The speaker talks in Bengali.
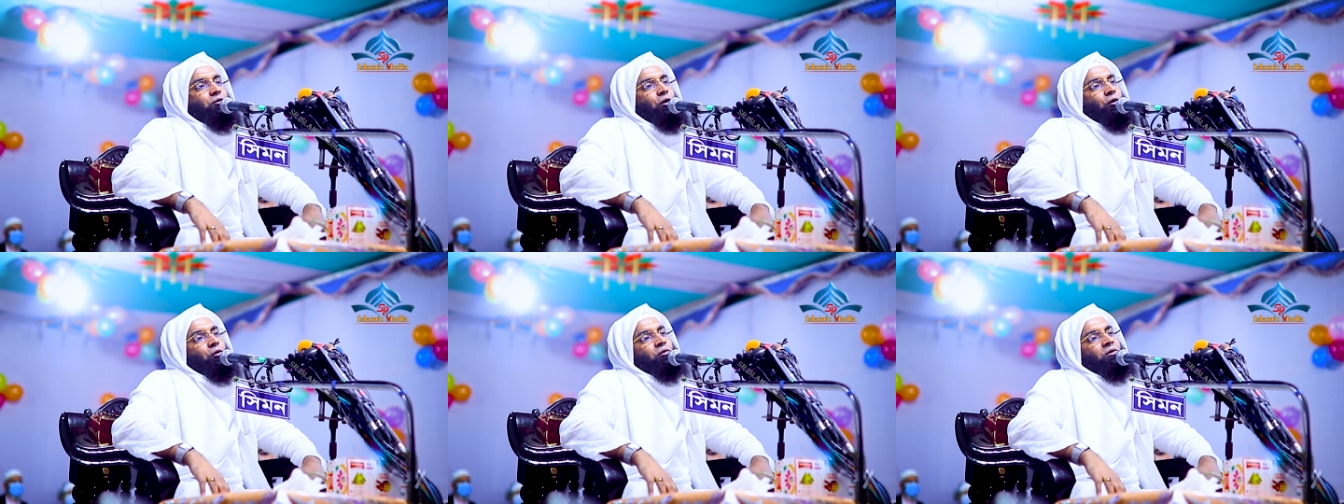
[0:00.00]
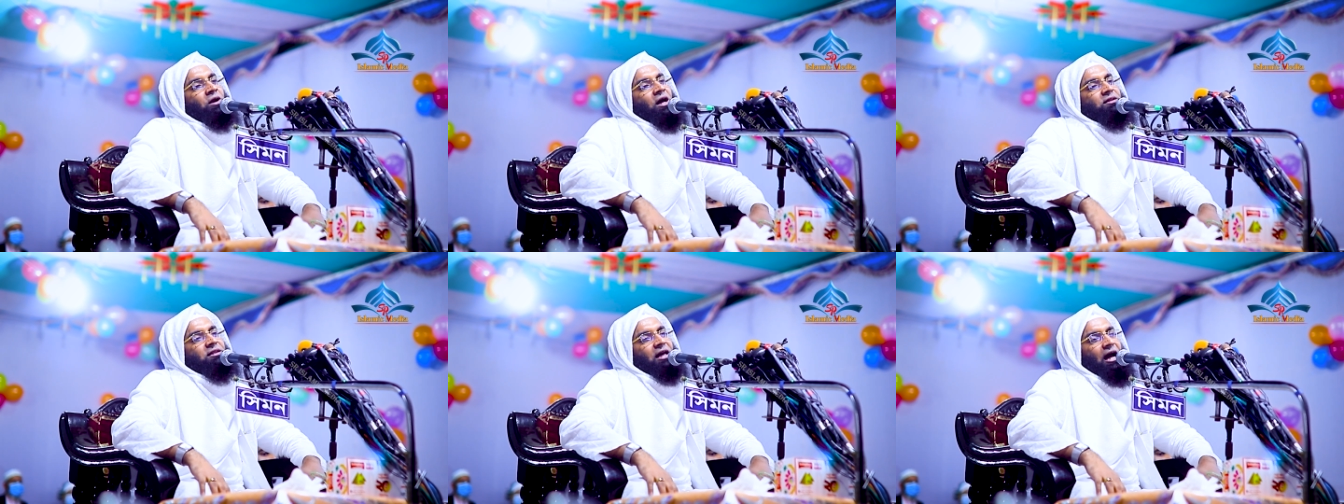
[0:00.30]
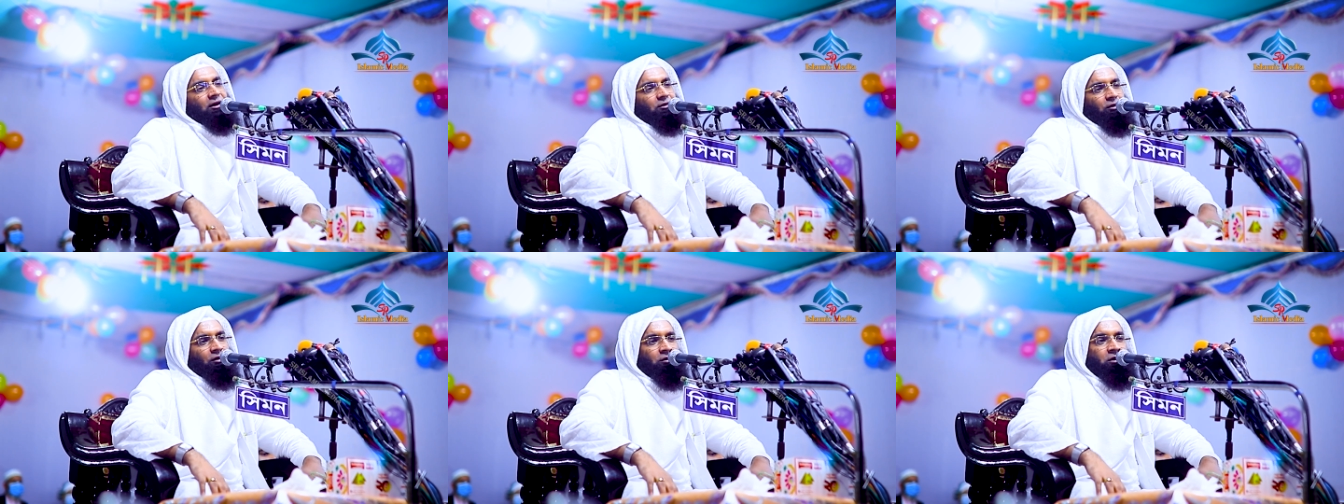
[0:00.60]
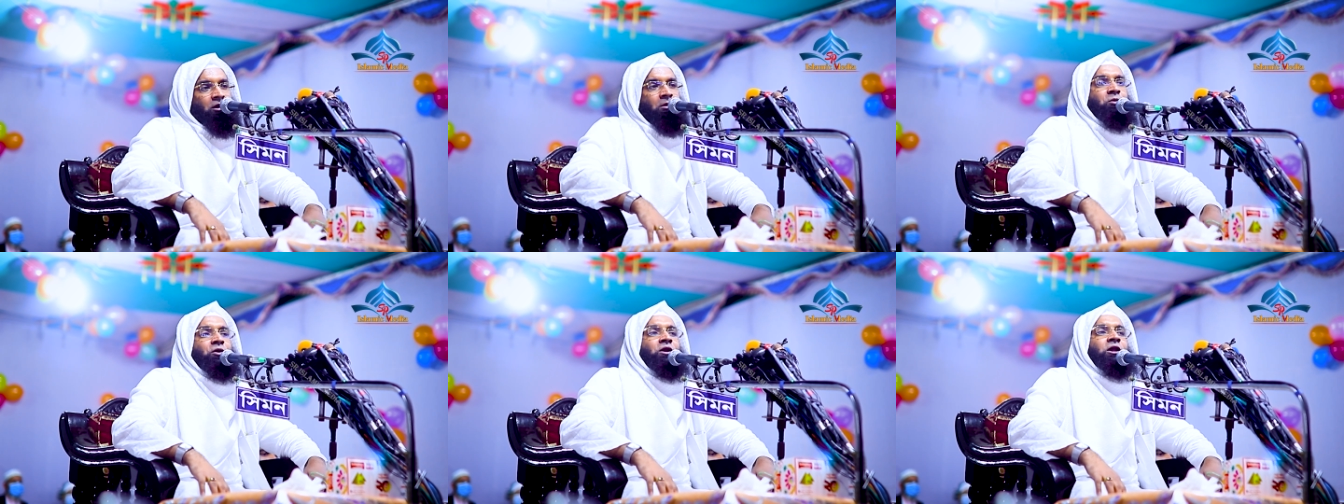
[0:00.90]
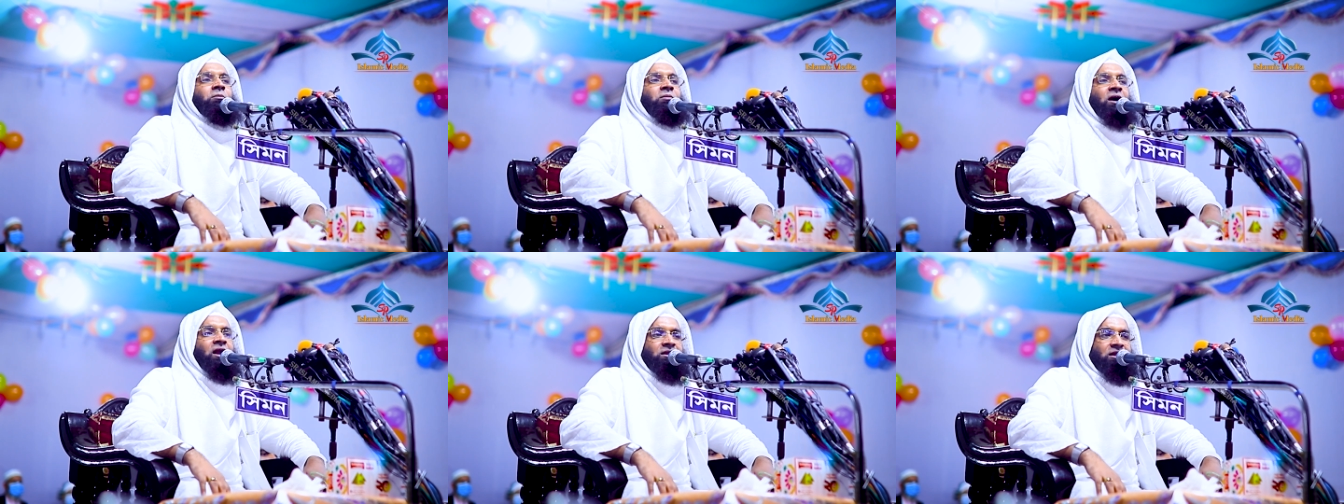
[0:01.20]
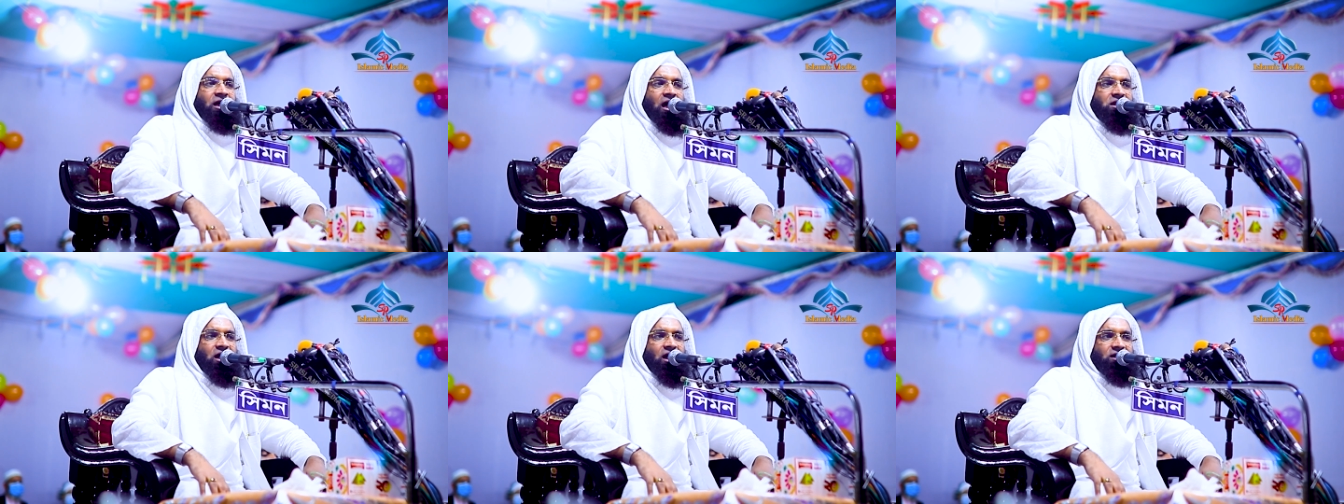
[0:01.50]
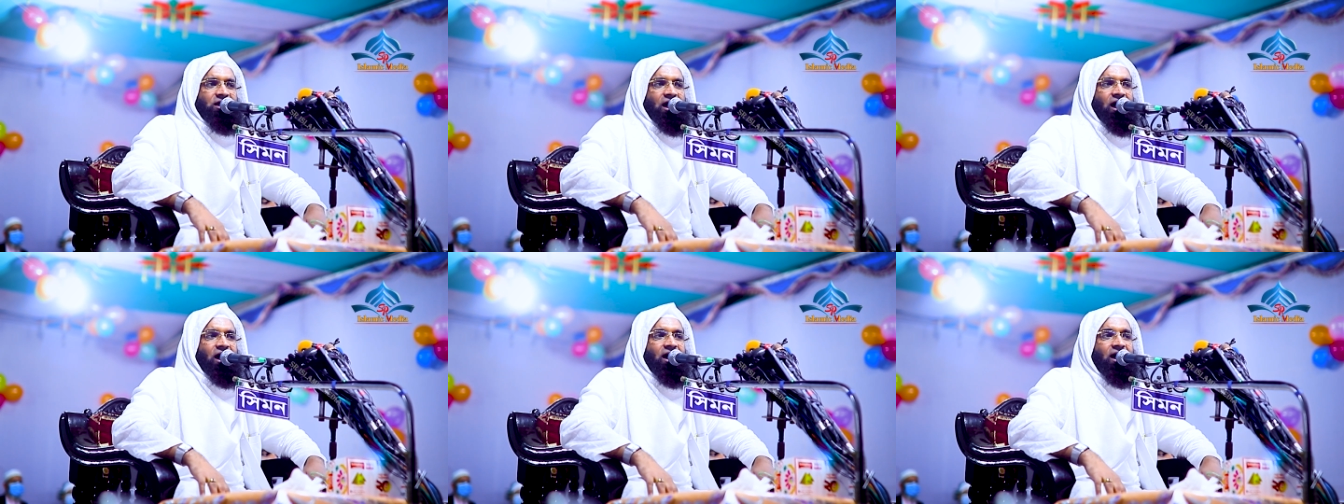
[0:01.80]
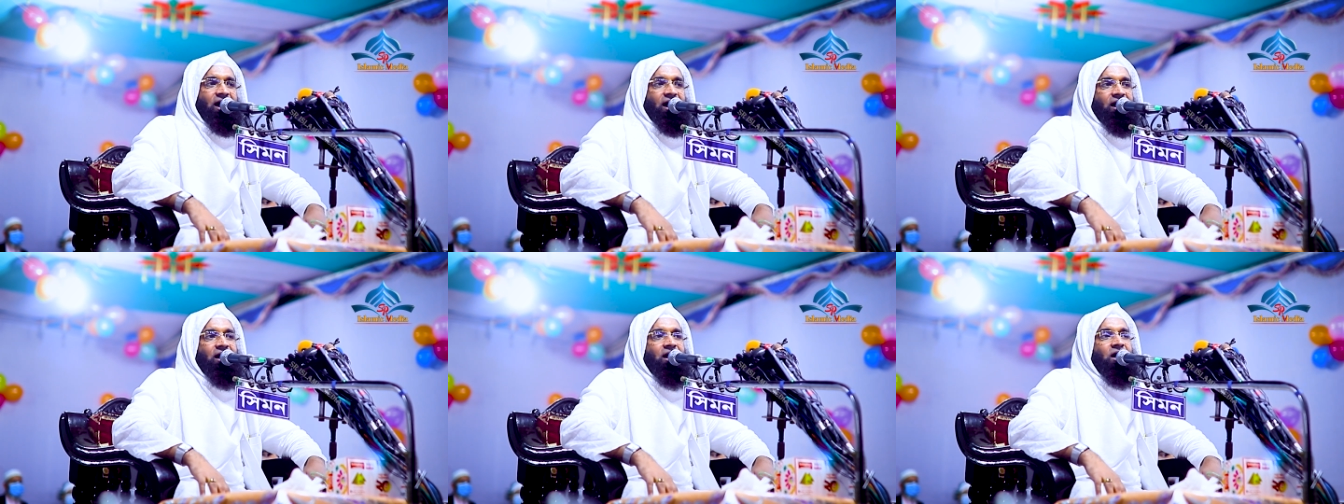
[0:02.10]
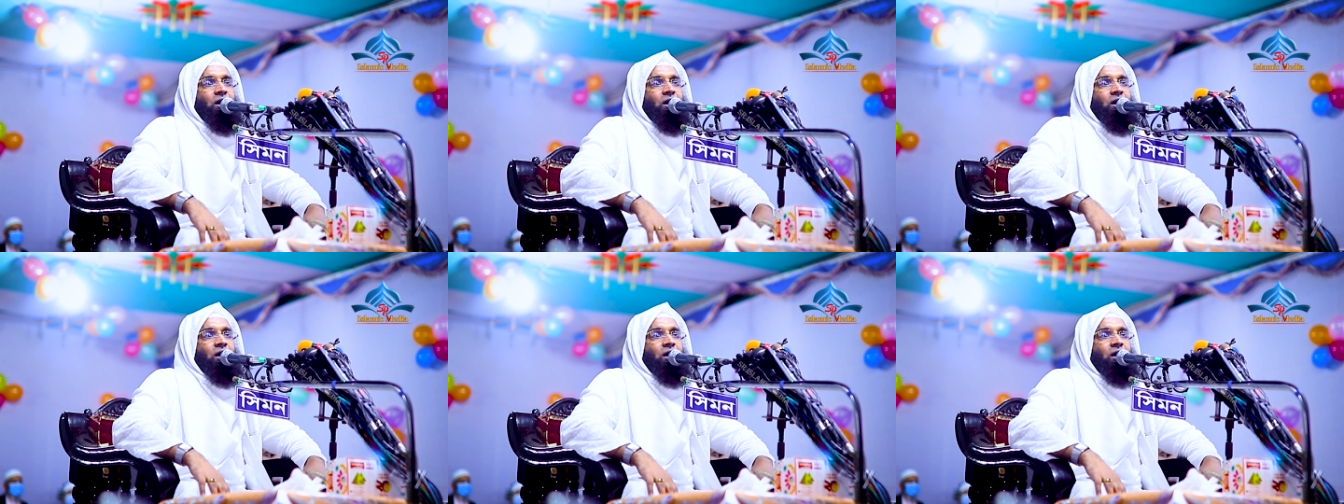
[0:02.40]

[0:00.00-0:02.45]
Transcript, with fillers: করুণা থাকলো যেমন ইমান তাজা থাহে